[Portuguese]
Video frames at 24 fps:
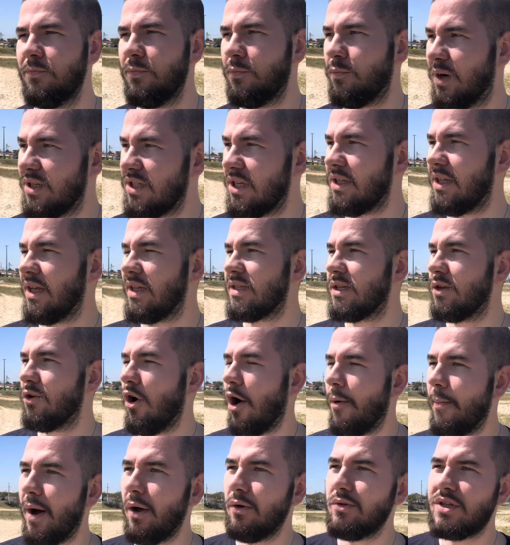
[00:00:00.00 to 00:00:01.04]
Pode até ser
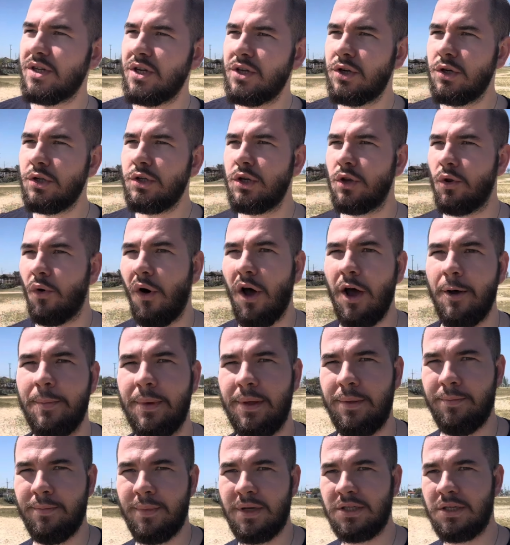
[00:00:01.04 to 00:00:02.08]
normal no sentido de
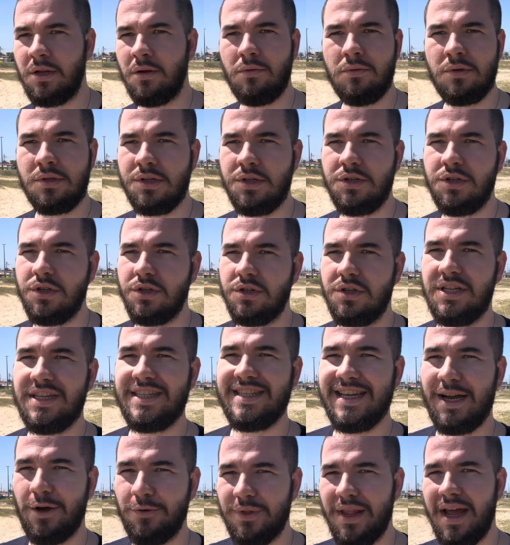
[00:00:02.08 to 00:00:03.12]
norma, mas não no sentido de
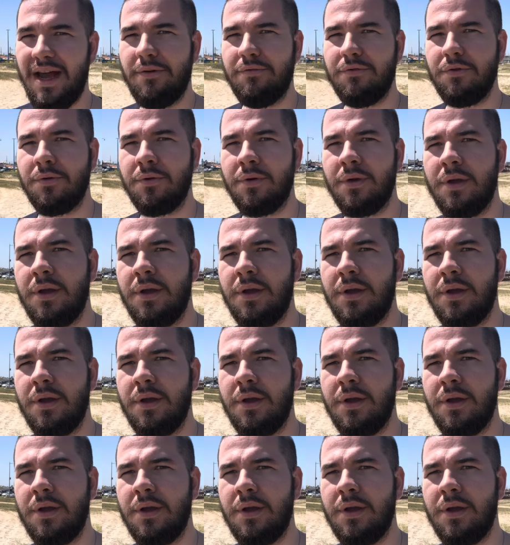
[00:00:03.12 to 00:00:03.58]
saudável,